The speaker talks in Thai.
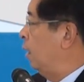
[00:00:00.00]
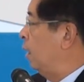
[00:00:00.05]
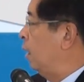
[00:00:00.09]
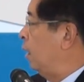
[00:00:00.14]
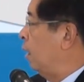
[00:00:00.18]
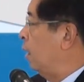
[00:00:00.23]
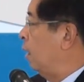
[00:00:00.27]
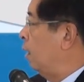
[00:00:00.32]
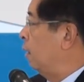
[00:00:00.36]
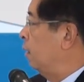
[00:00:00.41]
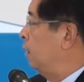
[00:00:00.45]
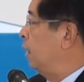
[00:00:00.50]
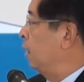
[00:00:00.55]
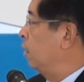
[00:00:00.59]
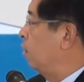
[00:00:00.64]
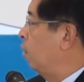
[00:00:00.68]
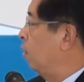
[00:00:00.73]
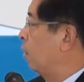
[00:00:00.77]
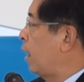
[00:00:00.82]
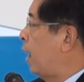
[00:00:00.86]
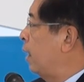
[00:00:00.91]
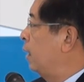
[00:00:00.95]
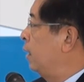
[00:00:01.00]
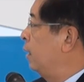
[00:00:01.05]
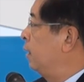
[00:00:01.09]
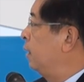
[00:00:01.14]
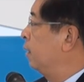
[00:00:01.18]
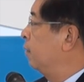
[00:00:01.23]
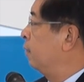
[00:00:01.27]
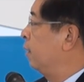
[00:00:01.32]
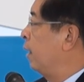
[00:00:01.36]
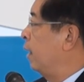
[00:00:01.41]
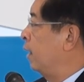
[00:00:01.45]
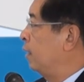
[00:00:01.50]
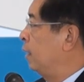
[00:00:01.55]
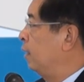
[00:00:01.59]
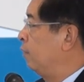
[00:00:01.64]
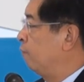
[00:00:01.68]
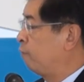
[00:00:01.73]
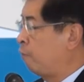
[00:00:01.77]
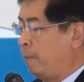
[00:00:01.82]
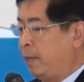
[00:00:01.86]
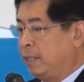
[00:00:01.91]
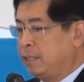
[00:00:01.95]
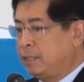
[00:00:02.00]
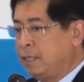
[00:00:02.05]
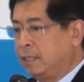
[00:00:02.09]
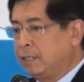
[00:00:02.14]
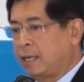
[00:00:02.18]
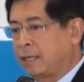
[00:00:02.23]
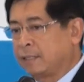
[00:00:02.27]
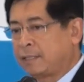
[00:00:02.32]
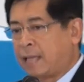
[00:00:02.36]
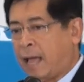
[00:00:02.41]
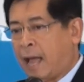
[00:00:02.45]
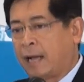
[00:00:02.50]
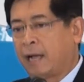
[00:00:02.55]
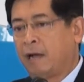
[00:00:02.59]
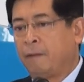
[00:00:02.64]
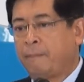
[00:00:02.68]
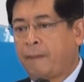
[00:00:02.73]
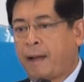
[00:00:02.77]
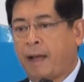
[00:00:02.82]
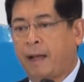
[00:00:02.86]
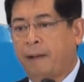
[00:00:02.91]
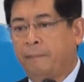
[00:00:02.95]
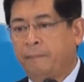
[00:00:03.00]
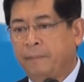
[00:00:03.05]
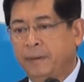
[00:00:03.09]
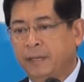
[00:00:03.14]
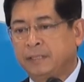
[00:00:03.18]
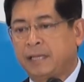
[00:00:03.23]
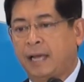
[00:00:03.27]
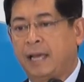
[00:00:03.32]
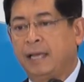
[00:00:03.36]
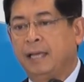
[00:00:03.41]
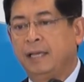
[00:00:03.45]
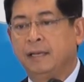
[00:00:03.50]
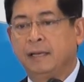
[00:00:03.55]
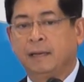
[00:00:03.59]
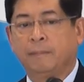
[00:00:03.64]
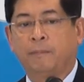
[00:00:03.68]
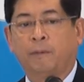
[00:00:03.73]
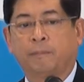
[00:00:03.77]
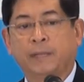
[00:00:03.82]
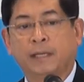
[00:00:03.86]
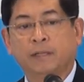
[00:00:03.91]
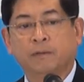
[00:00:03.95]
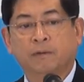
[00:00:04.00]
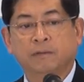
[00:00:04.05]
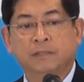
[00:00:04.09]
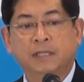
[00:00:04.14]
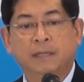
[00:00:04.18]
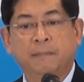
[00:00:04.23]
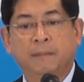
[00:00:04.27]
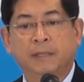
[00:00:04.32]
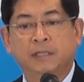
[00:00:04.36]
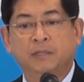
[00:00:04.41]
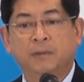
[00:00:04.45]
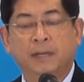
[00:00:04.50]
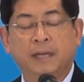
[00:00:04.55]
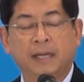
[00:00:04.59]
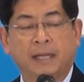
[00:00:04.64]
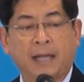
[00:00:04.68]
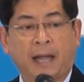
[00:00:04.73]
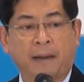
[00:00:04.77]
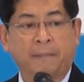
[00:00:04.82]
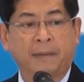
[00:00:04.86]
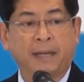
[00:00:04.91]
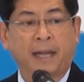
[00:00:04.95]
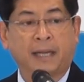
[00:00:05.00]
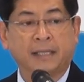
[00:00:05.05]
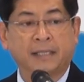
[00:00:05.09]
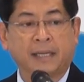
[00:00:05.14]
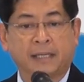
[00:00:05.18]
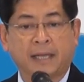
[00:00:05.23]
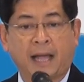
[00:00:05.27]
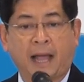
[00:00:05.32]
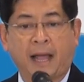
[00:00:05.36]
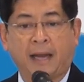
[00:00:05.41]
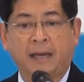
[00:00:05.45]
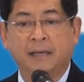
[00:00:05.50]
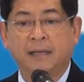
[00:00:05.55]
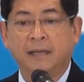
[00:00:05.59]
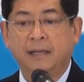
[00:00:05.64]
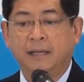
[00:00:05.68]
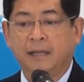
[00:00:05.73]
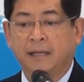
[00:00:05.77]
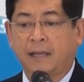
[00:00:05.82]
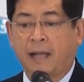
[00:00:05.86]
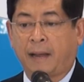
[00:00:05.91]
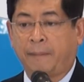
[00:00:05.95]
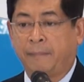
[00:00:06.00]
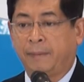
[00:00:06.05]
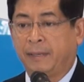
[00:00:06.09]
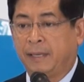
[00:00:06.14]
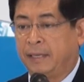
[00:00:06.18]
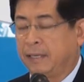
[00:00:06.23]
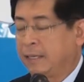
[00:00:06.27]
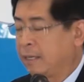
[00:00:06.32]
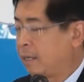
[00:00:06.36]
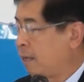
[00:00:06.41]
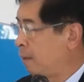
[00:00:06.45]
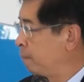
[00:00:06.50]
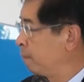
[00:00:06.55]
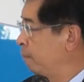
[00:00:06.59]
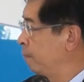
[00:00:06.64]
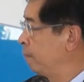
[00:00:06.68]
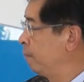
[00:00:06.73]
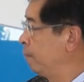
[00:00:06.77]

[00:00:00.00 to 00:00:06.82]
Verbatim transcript: เอเรื่องของการ integrate information ต่างๆ เข้ามาเพื่อใช้ระบบเทคโนโลยีมาช่วยในการบริหารจัดการการผลิตนะครับ